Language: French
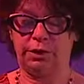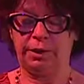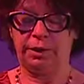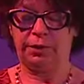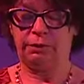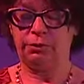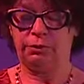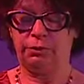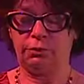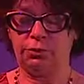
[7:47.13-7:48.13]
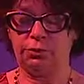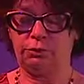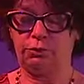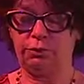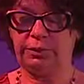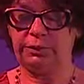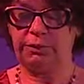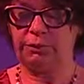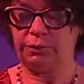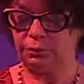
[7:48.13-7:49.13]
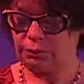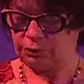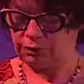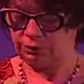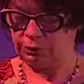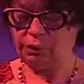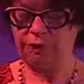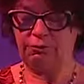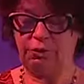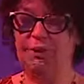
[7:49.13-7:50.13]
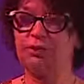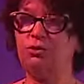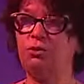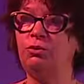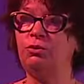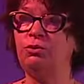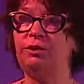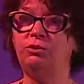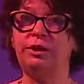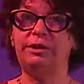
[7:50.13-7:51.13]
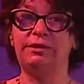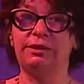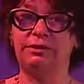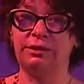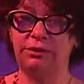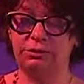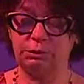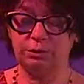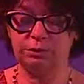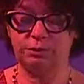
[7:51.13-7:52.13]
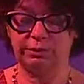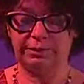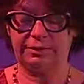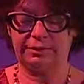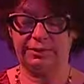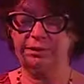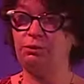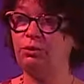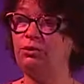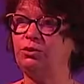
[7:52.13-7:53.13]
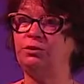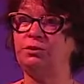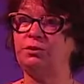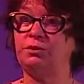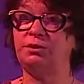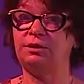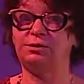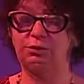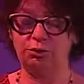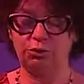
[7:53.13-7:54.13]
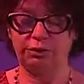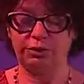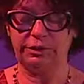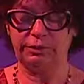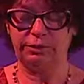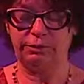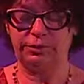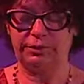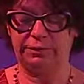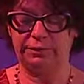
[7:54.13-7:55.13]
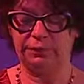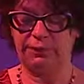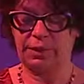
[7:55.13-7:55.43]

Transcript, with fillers: et euh, ensuite euh, les, formations euh, délocalisées. On en a fait beaucoup cette année puisque c'était en fonction des, des, demandes.